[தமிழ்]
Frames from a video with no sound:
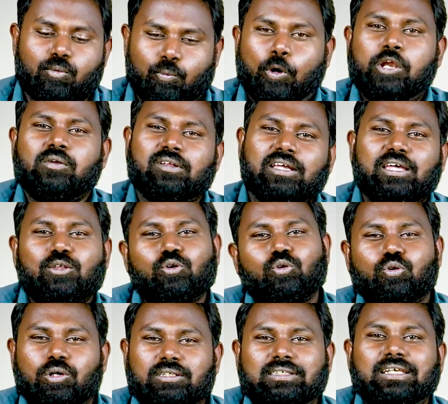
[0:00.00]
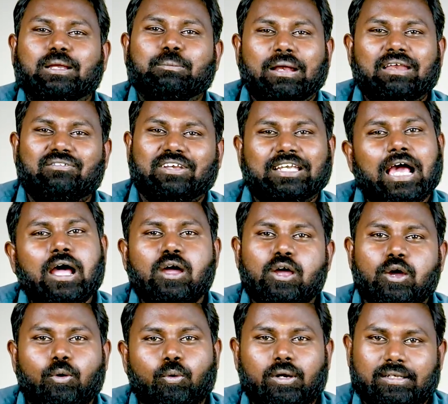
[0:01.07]
போயிட்டு வந்தால் ஏதோ உங்களுக்கு சின்ன
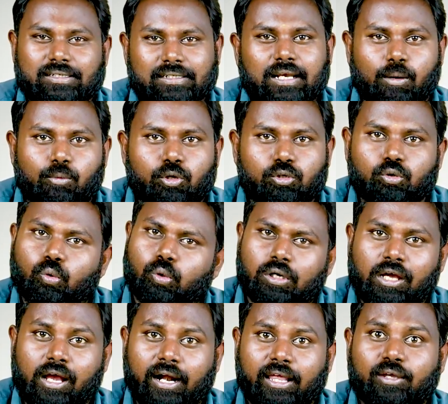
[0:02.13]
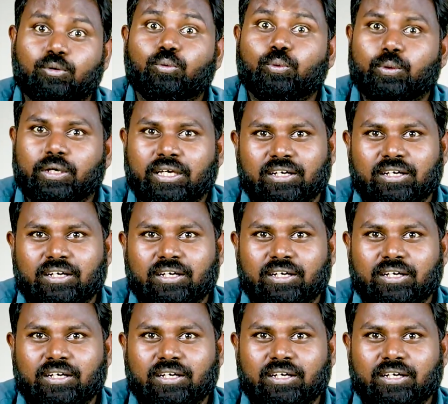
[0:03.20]
பெனிஃபிட்டாக ஒரு சின்ன அமௌண்ட்டும் உங்களுக்கு கிடைக்கும்